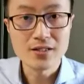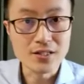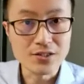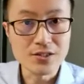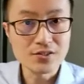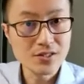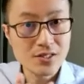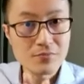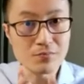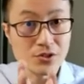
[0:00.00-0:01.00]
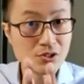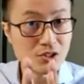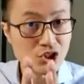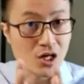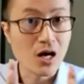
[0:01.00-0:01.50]
以及这些音本身
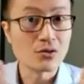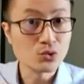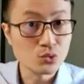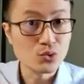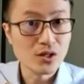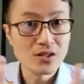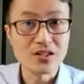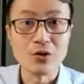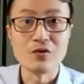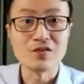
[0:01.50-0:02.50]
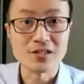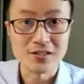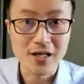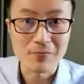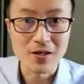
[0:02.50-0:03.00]
的长度也会发
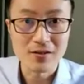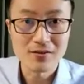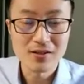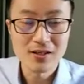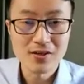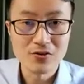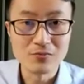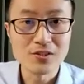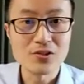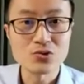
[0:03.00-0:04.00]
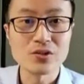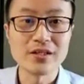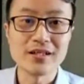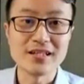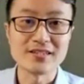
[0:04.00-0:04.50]
生改变。我们经常说的
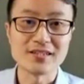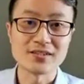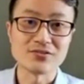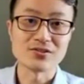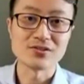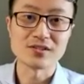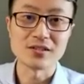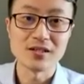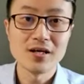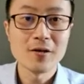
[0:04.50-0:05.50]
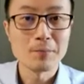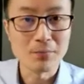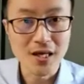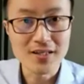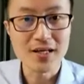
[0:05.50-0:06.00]
一个例子呢，就是这个“
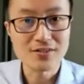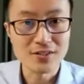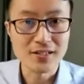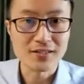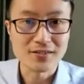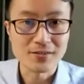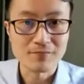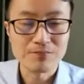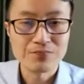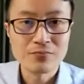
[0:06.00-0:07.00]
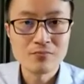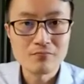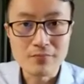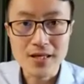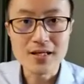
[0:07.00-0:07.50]
绵羊”这个单词，“
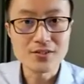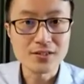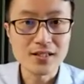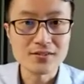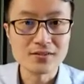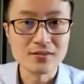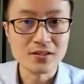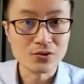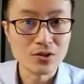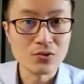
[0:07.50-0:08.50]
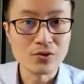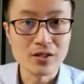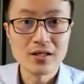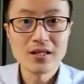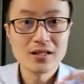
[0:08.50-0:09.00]
绵羊”这个单词，很多人
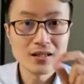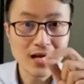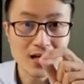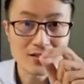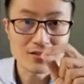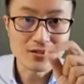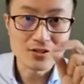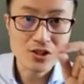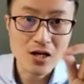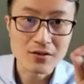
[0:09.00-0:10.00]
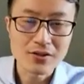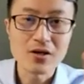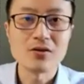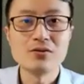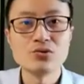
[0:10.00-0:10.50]
会拉着这个长
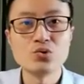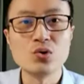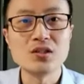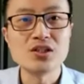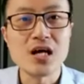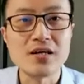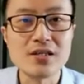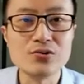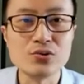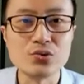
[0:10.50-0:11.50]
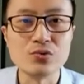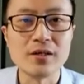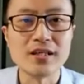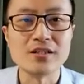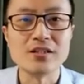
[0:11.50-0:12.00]
调。拖着长音去读，
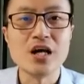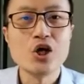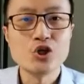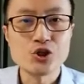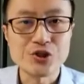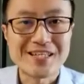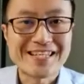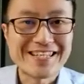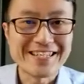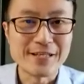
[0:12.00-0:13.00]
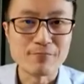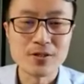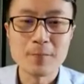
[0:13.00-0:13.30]
把念成 sheep